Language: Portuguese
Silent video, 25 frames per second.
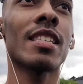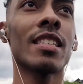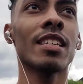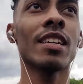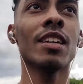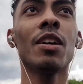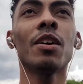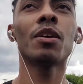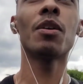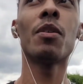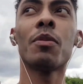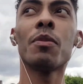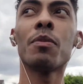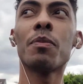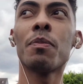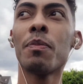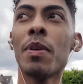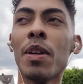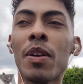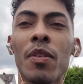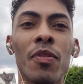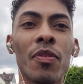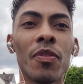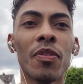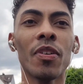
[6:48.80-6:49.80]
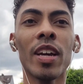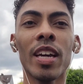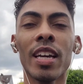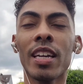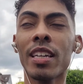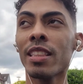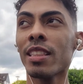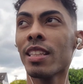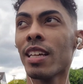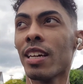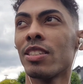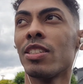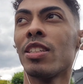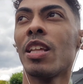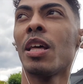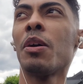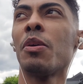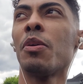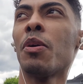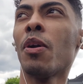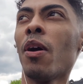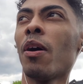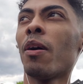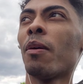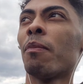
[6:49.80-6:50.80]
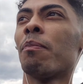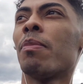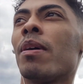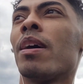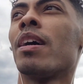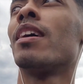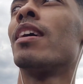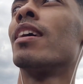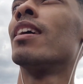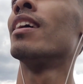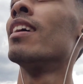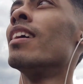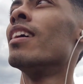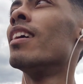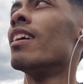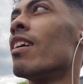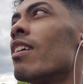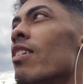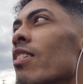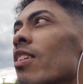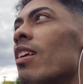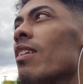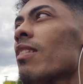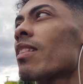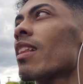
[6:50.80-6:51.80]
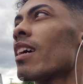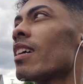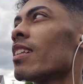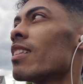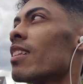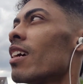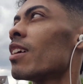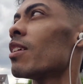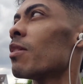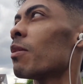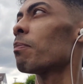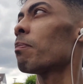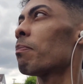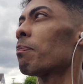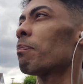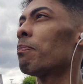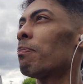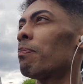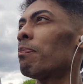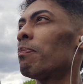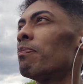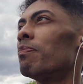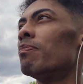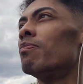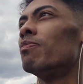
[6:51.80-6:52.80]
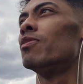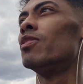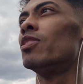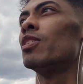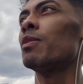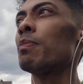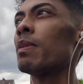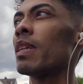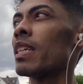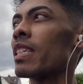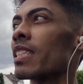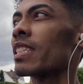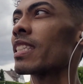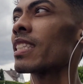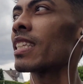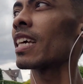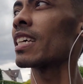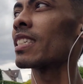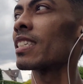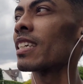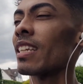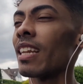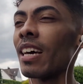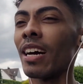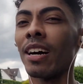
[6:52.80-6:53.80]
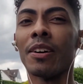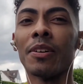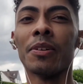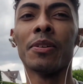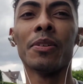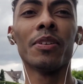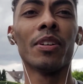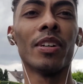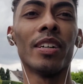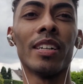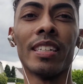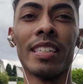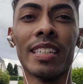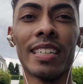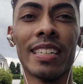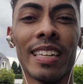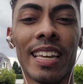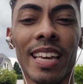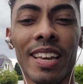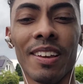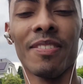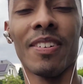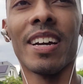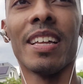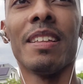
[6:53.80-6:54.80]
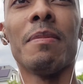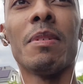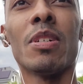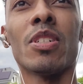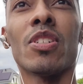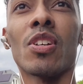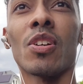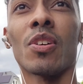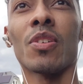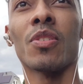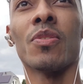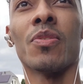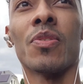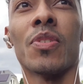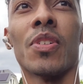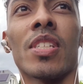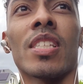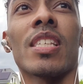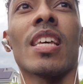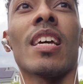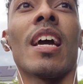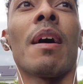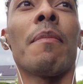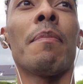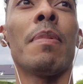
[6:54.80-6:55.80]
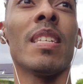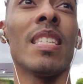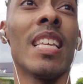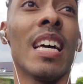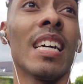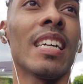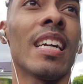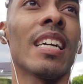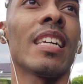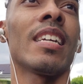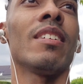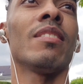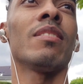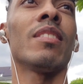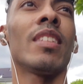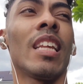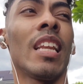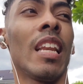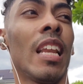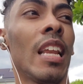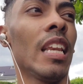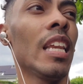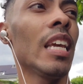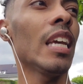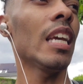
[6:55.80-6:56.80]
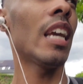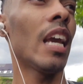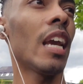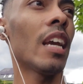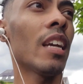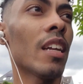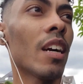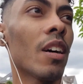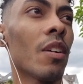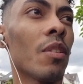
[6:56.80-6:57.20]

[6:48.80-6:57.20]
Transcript: Bom, perfeita da Europa. Você tá andando de princesa na rua, ninguém vai mexer com você, apesar que aqui não tem nem ninguém na